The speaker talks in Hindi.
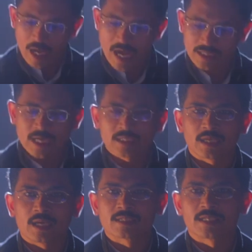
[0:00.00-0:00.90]
और
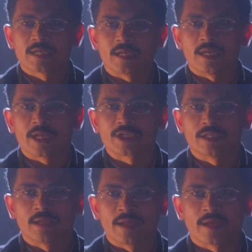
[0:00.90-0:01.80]
आजाद नगर से
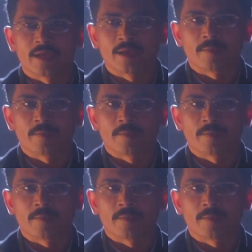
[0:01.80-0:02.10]
इलेक्शन लड़ेंगे